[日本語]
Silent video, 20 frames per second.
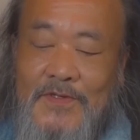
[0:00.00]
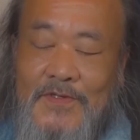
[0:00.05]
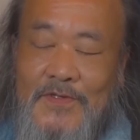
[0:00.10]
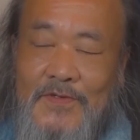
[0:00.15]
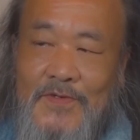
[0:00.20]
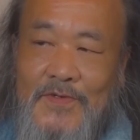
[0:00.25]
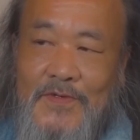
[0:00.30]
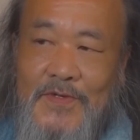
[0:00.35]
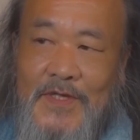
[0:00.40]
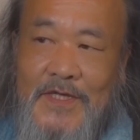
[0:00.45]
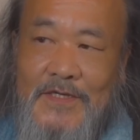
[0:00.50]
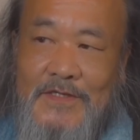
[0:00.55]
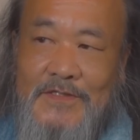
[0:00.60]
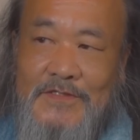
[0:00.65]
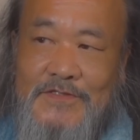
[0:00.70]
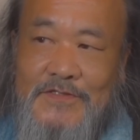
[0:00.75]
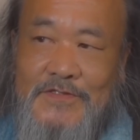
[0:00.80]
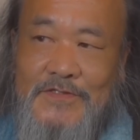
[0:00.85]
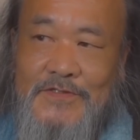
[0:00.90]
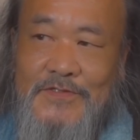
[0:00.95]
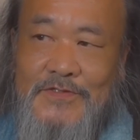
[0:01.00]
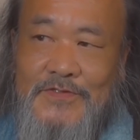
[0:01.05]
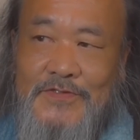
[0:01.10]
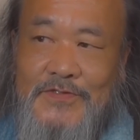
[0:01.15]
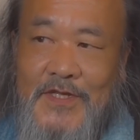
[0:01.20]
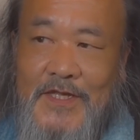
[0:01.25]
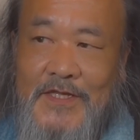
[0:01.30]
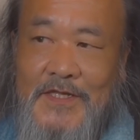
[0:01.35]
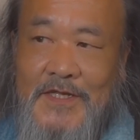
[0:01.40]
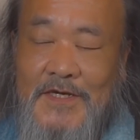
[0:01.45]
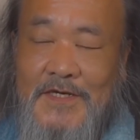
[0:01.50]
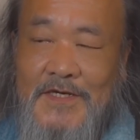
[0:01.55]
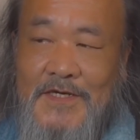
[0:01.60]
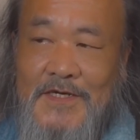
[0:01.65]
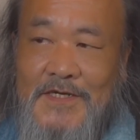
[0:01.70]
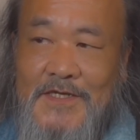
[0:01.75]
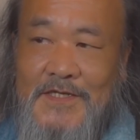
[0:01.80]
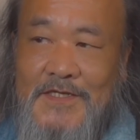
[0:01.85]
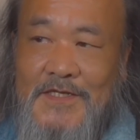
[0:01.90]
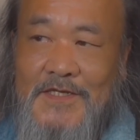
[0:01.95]
今日 X で流
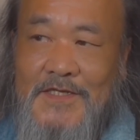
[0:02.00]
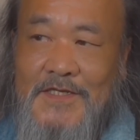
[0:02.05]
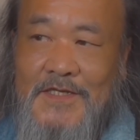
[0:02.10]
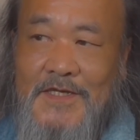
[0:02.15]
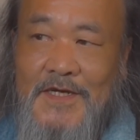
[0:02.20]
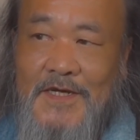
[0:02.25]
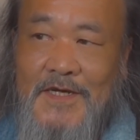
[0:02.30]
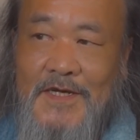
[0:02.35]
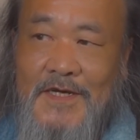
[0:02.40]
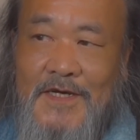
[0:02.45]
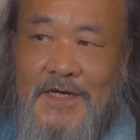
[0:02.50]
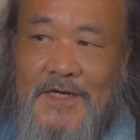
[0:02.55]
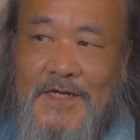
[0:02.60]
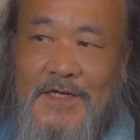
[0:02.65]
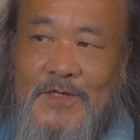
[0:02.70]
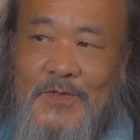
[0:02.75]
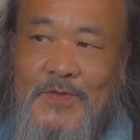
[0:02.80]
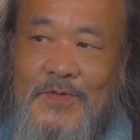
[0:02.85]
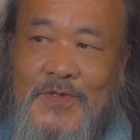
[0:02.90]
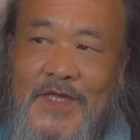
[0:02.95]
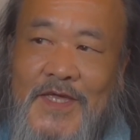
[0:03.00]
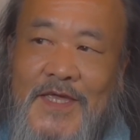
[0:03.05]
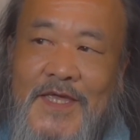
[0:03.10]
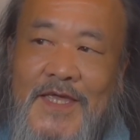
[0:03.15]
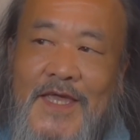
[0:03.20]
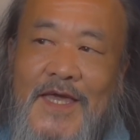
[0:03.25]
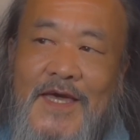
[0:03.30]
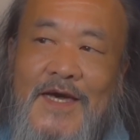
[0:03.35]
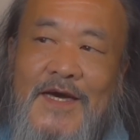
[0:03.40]
れてたので、